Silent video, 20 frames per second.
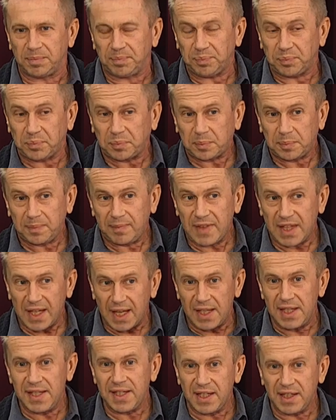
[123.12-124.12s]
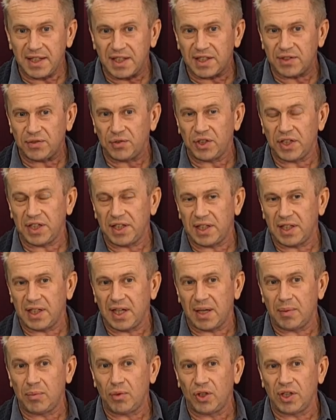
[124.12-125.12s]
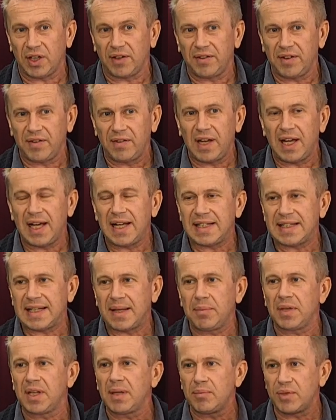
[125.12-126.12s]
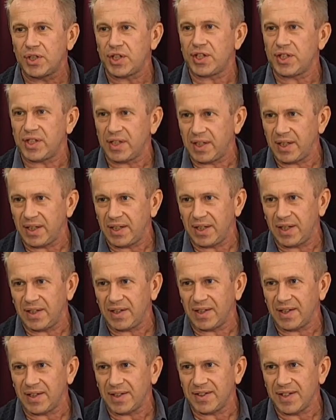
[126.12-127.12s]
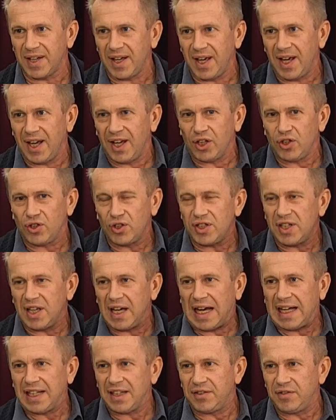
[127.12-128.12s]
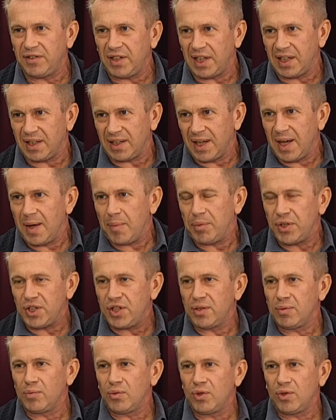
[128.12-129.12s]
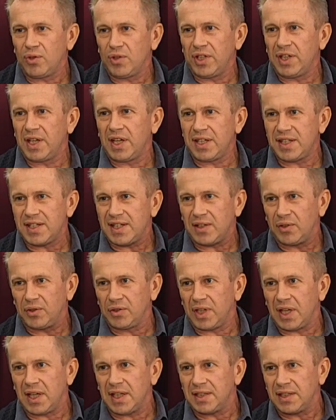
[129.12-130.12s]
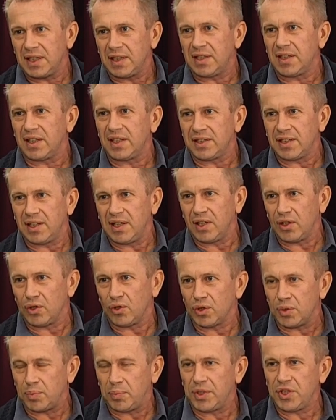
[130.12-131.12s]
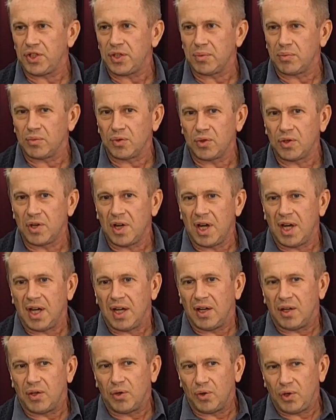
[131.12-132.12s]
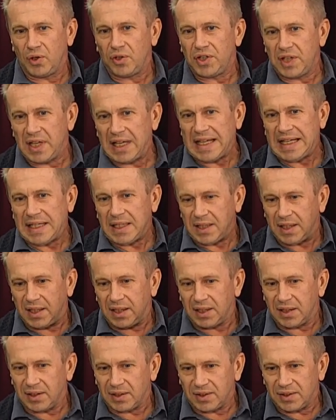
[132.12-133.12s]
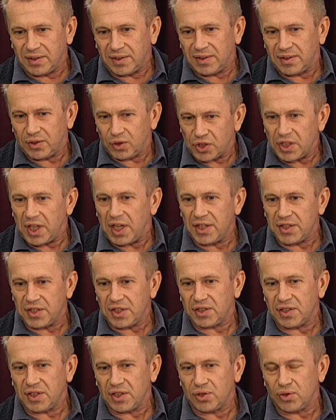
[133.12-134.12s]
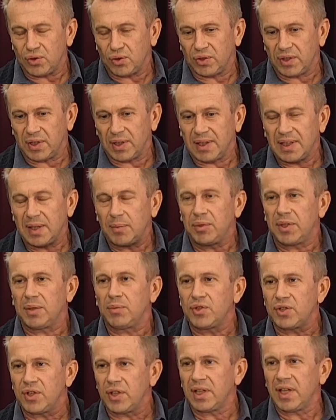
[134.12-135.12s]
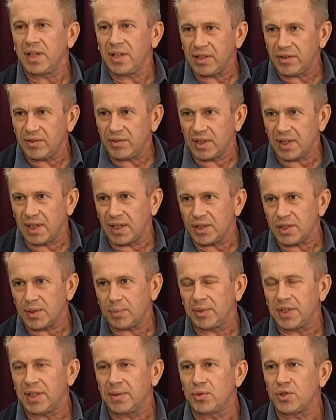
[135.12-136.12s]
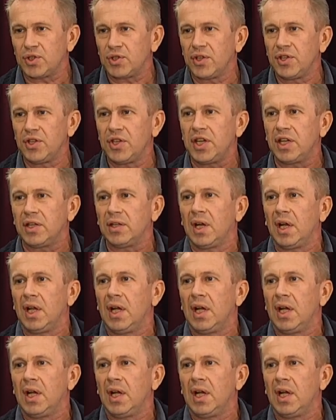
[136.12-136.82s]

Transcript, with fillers: – синтез вот этих гормонов является именно мышечная деятельность. То есть ответ, почему есть у нас атеросклероз, почему у людей э, сужаются сосуды, да потому что они не двигаются, потому Просто что нет,